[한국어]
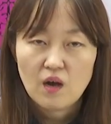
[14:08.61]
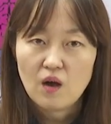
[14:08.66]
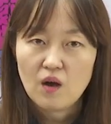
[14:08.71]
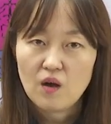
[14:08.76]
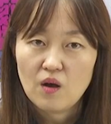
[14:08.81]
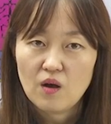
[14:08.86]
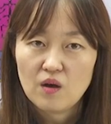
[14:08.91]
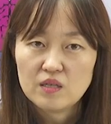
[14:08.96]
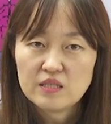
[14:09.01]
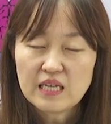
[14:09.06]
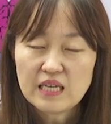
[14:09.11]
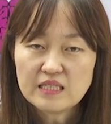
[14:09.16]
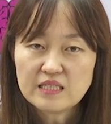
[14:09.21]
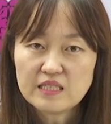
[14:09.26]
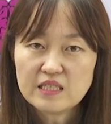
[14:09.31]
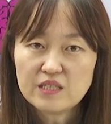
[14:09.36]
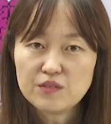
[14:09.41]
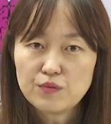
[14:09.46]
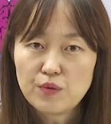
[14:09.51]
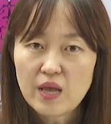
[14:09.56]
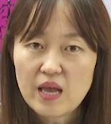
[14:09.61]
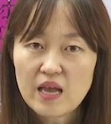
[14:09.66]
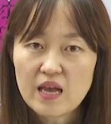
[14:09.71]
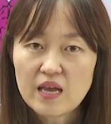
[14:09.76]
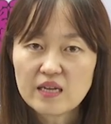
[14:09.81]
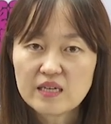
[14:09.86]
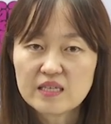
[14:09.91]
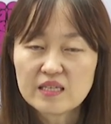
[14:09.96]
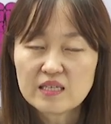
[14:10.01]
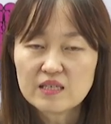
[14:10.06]
어, 사실
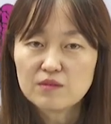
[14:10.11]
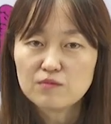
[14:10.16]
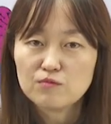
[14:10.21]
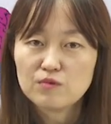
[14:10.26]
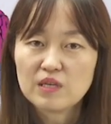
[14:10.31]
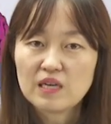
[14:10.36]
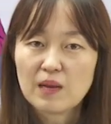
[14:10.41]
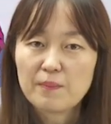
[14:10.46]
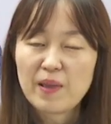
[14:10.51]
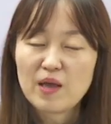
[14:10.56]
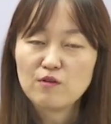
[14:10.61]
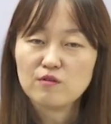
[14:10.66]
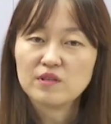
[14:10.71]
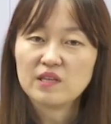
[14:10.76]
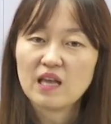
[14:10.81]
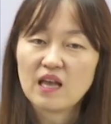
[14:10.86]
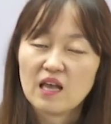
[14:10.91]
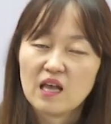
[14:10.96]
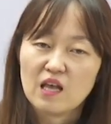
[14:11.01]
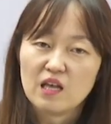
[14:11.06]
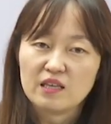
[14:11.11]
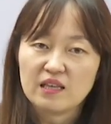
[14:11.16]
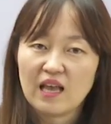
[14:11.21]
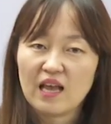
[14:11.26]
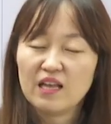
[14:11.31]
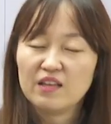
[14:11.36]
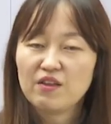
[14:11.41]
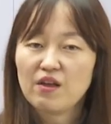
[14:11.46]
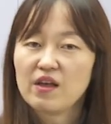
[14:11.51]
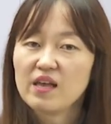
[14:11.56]
뇌를 우리가 배울 때
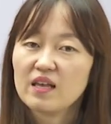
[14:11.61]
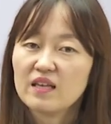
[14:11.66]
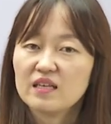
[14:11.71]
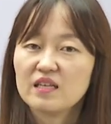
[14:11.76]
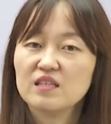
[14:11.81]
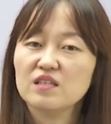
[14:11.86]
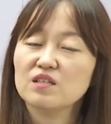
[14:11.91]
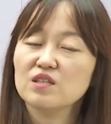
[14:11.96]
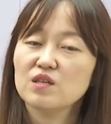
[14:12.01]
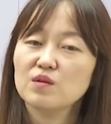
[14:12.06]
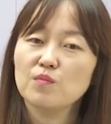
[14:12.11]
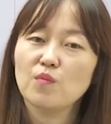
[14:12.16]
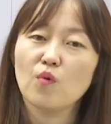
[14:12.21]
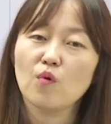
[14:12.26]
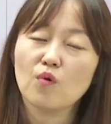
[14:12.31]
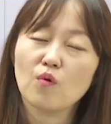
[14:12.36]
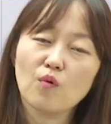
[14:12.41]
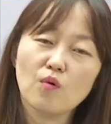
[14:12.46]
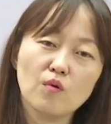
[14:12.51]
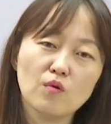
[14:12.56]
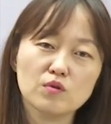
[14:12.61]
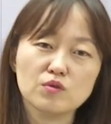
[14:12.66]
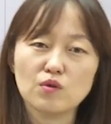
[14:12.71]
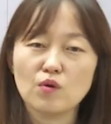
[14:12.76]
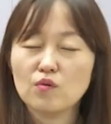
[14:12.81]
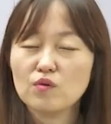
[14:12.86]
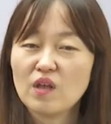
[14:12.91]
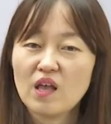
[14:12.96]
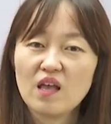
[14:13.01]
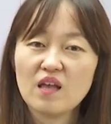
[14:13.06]
대뇌의 기능은 뭐고
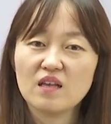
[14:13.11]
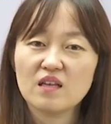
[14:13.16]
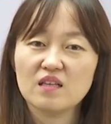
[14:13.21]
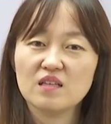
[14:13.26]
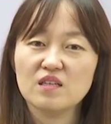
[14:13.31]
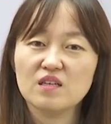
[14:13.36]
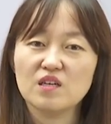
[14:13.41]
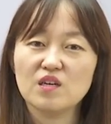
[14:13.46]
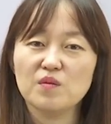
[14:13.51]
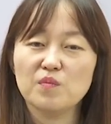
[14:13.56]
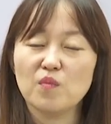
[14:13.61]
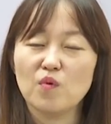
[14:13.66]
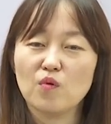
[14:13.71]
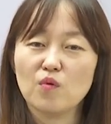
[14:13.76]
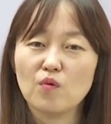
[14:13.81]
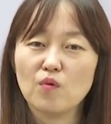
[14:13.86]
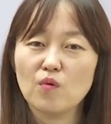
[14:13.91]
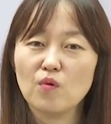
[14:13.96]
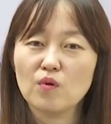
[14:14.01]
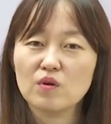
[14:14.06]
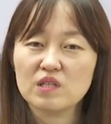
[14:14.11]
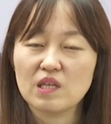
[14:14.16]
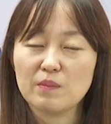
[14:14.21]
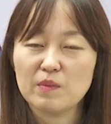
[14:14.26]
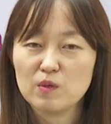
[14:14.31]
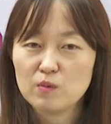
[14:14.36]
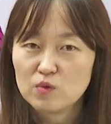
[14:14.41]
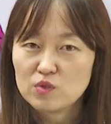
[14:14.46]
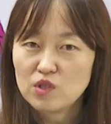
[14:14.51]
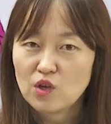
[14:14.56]
소뇌의 기능은 뭐고
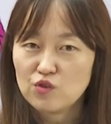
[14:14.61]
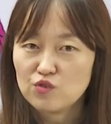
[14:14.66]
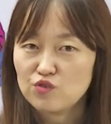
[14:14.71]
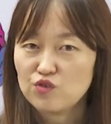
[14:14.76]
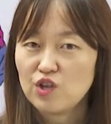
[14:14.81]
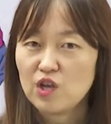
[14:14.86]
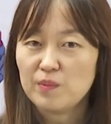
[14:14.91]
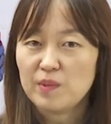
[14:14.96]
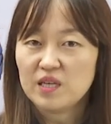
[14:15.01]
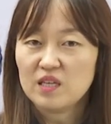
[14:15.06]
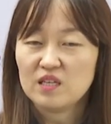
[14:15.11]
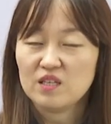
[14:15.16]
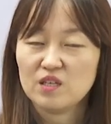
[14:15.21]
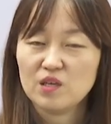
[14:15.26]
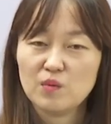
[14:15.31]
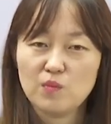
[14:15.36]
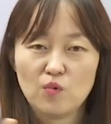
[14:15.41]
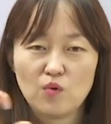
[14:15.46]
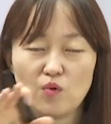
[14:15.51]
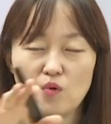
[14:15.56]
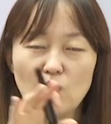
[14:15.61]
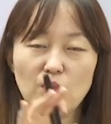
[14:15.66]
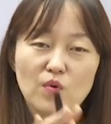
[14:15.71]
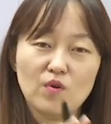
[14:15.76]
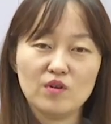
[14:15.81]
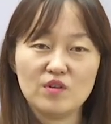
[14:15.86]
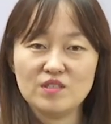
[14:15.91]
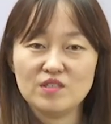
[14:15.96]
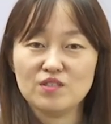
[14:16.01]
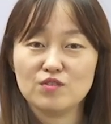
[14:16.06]
그다음에 뭐 전두엽의 기능은 뭐고
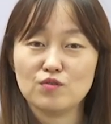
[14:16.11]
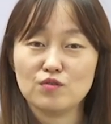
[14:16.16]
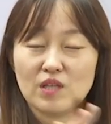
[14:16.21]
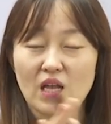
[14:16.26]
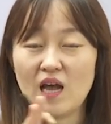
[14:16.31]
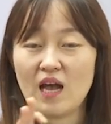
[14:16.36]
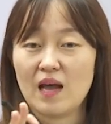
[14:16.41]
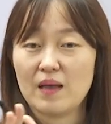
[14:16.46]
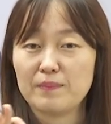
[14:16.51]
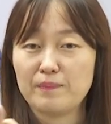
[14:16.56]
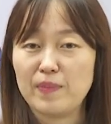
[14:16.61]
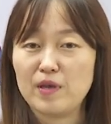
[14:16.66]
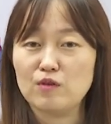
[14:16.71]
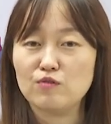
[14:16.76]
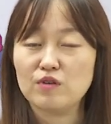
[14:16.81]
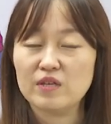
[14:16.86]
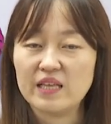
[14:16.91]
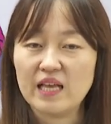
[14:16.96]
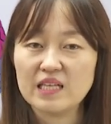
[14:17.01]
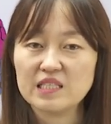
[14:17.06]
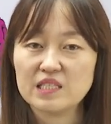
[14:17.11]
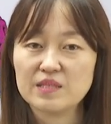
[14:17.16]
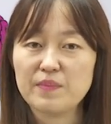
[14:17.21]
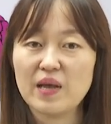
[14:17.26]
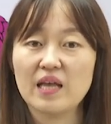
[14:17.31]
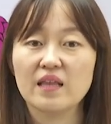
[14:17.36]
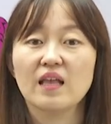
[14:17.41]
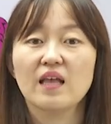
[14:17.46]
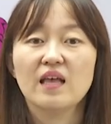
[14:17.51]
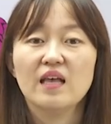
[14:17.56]
뭐 이런 식으로 다 배우긴
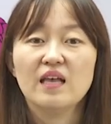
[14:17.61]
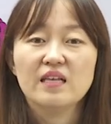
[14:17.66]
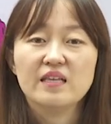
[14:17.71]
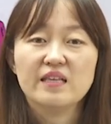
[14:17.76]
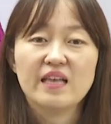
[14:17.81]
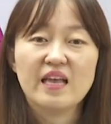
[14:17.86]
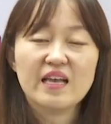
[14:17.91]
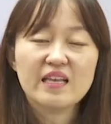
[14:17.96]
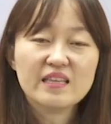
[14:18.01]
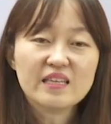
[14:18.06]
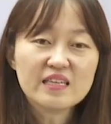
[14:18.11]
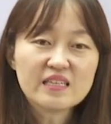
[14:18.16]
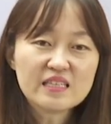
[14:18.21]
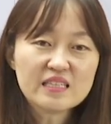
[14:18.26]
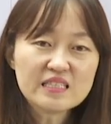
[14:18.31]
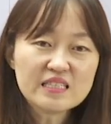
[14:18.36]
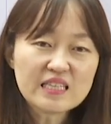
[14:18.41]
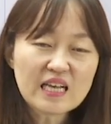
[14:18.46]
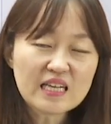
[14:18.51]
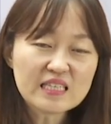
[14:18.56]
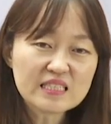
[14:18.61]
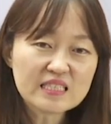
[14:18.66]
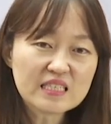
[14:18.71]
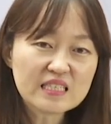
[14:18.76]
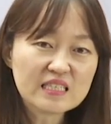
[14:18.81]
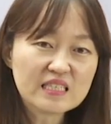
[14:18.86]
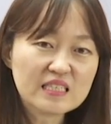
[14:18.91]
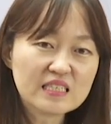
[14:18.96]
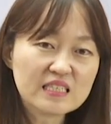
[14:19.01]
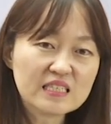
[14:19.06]
하지만 얘들은
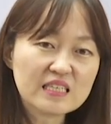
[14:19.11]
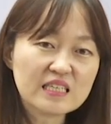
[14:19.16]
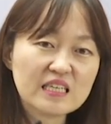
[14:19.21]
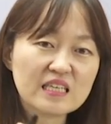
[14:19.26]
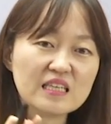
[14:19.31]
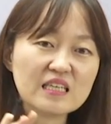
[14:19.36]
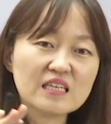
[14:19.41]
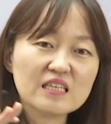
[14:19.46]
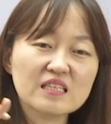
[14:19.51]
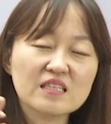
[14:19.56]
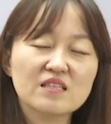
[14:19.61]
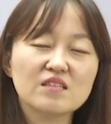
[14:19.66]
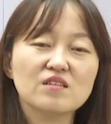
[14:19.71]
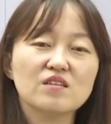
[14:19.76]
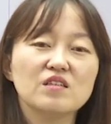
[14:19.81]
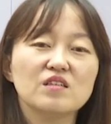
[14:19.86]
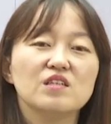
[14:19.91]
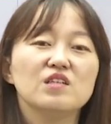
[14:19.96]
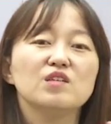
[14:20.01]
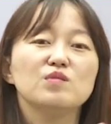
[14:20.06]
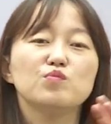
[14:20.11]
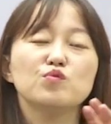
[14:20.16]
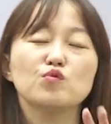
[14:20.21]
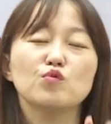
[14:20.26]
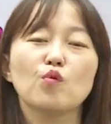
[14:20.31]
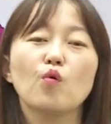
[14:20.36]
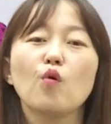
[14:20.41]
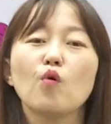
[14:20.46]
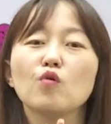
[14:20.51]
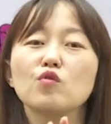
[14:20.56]
사실 그 기능들을
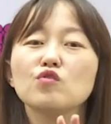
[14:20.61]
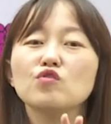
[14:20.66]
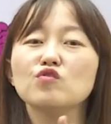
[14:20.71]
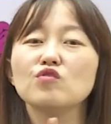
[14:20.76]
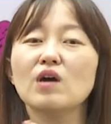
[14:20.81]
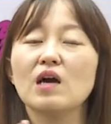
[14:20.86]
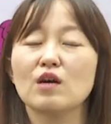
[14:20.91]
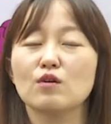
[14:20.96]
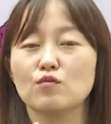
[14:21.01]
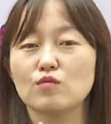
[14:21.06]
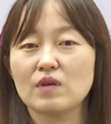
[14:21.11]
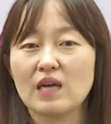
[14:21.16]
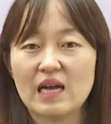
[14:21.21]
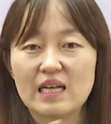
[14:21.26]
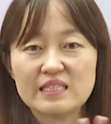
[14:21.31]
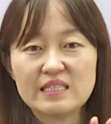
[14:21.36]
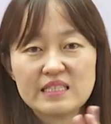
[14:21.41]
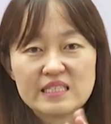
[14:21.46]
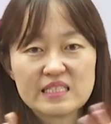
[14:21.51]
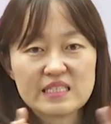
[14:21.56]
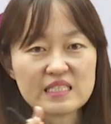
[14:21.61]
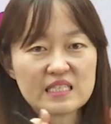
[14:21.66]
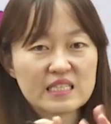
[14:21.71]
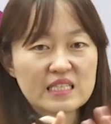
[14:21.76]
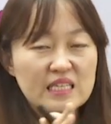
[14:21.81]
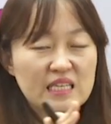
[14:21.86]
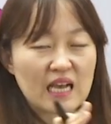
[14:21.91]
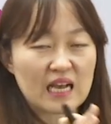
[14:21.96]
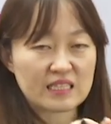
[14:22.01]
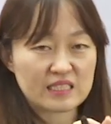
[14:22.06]
일부 공유하고
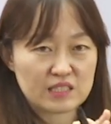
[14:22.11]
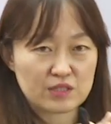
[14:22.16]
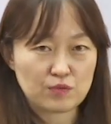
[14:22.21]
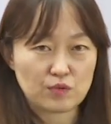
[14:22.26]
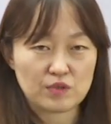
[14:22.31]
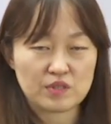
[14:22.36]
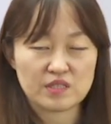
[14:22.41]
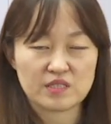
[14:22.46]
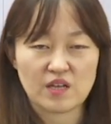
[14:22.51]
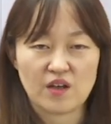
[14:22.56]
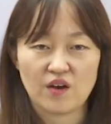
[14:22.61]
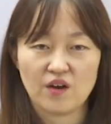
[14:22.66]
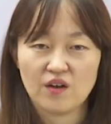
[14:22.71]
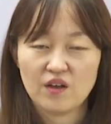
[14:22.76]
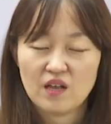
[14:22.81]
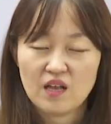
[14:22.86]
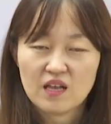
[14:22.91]
같이 가지고 있어요.